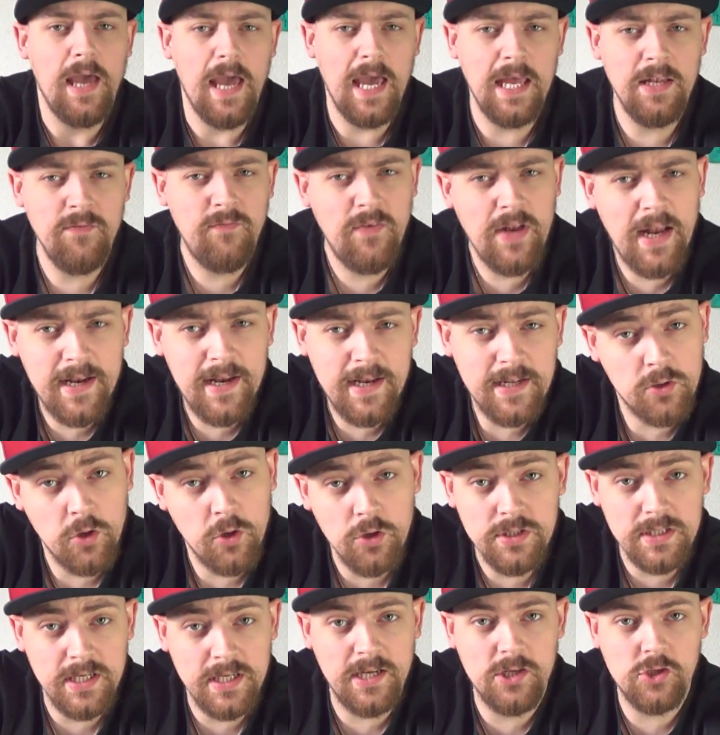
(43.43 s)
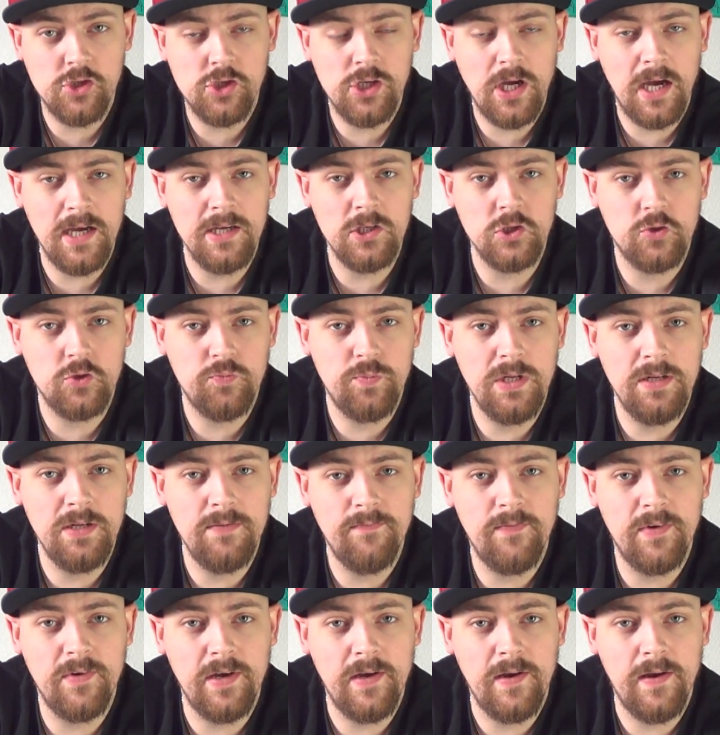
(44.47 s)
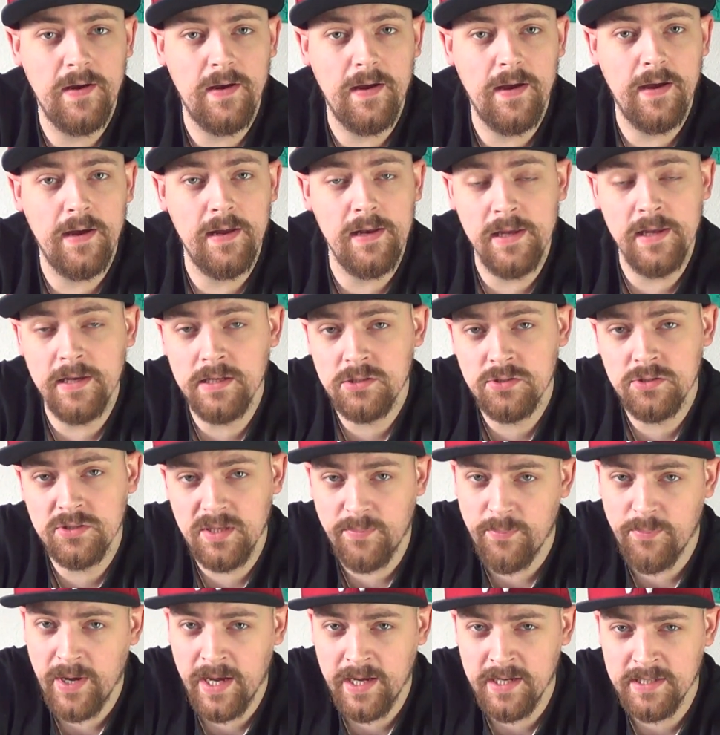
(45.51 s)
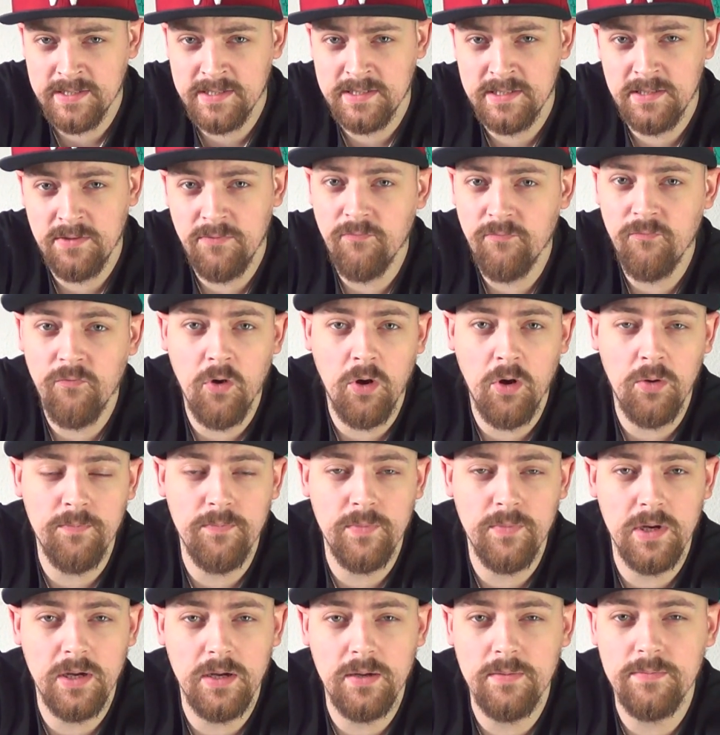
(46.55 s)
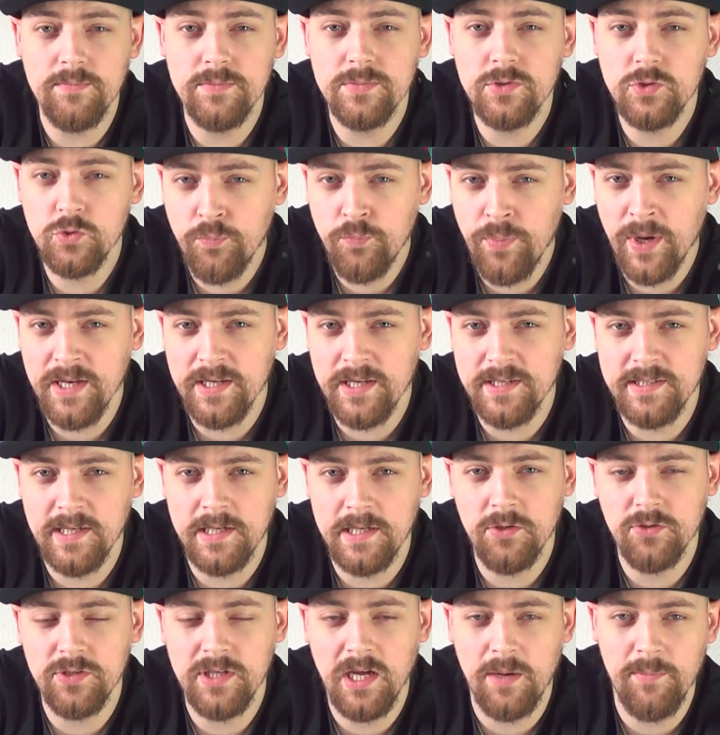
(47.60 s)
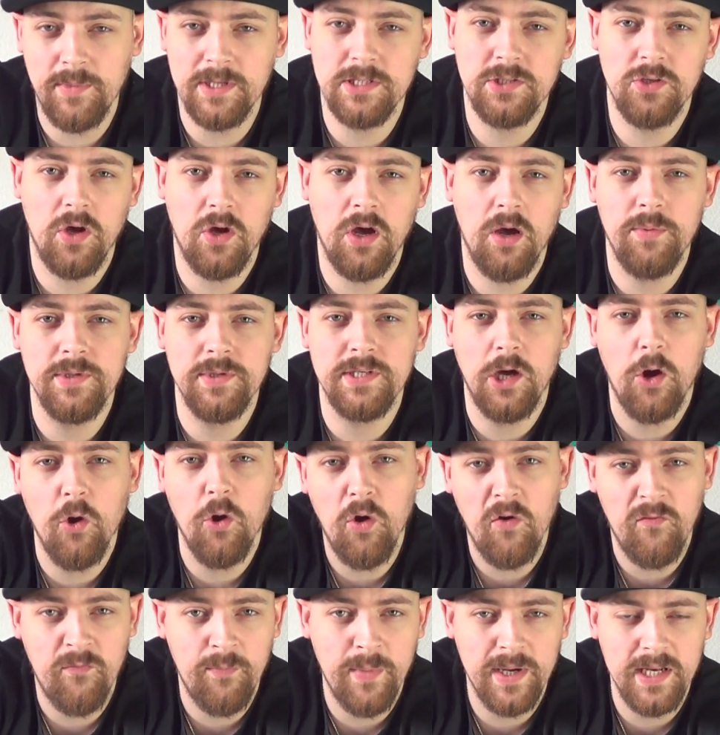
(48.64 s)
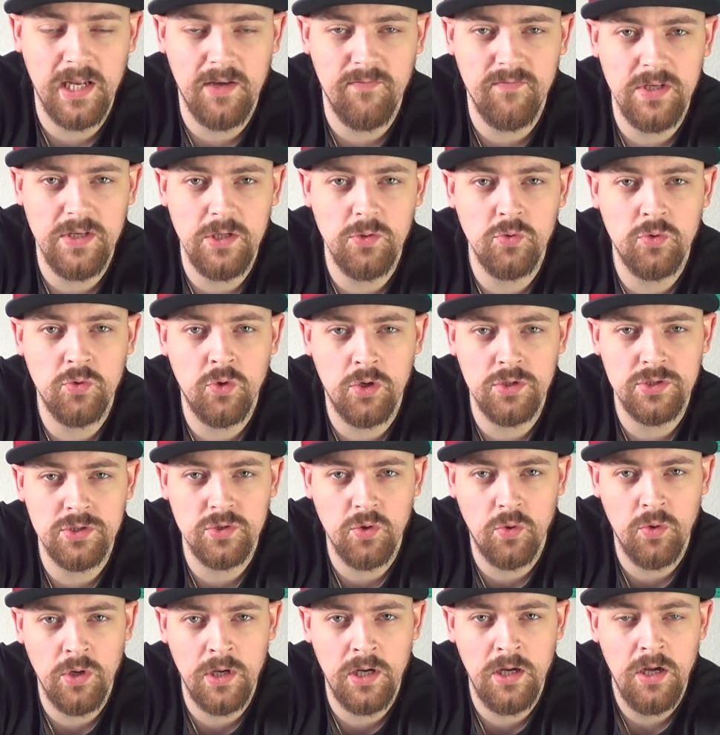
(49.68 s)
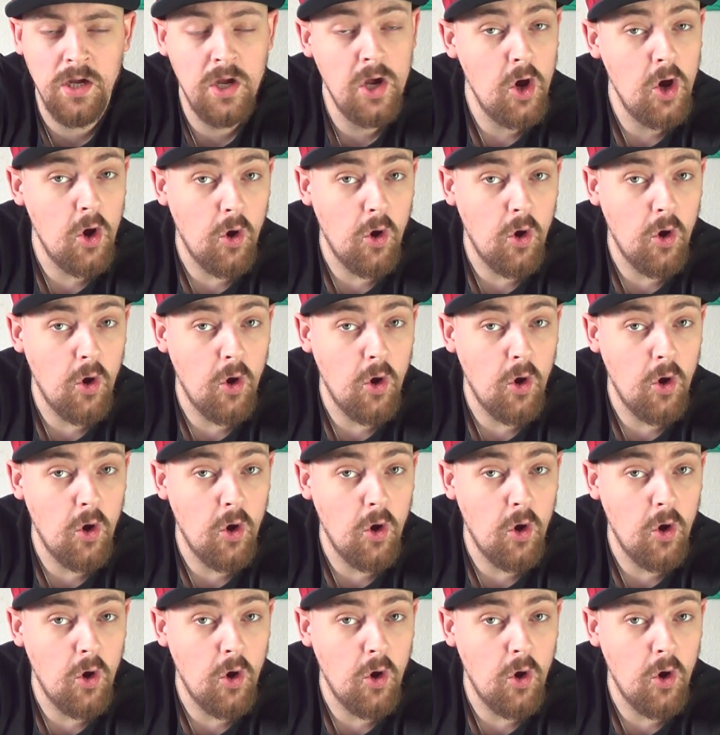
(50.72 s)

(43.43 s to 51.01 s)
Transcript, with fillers: Entweder, das könnt ihr entscheiden, spielen wir A äh, Link to the Past vom ähm, Super Nintendo damals noch, habe ich ja auch auf meiner Wii U-Konsole.